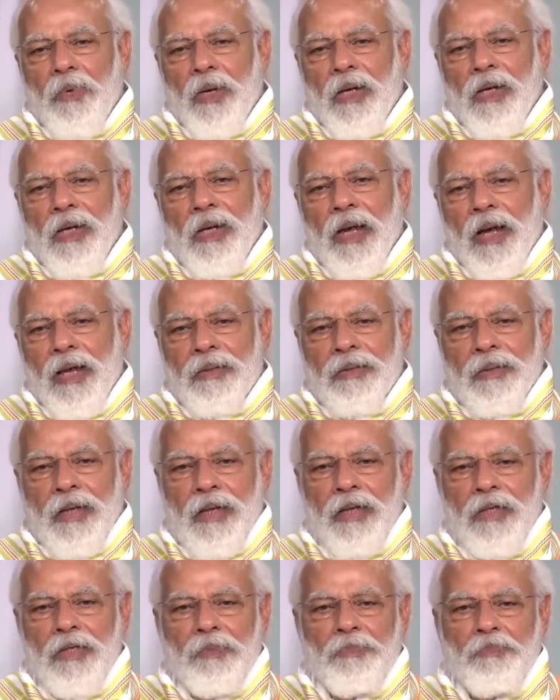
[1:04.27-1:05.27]
भोलेनाथ
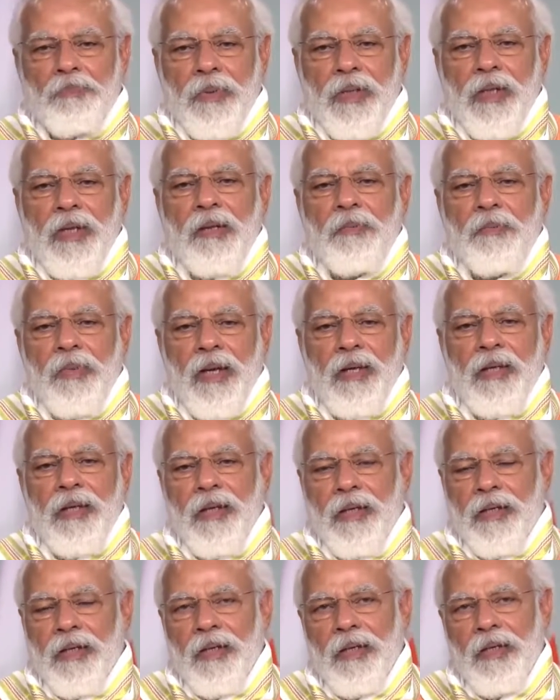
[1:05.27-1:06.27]
के इस प्रिय
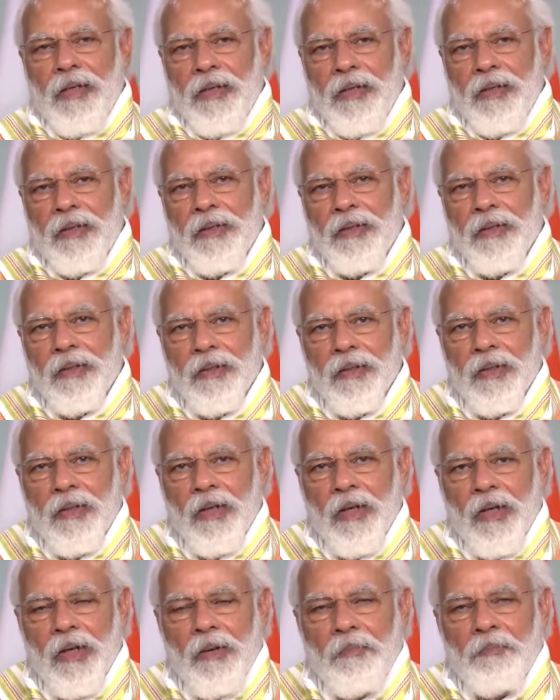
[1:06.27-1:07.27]
महीने की
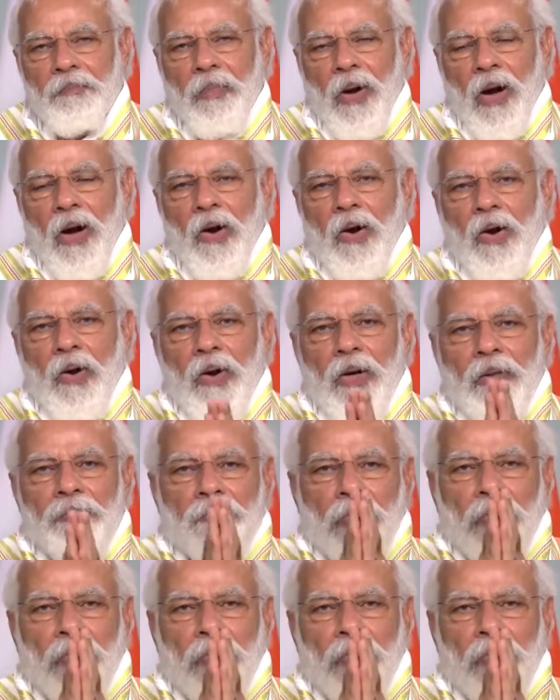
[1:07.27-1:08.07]
बहुत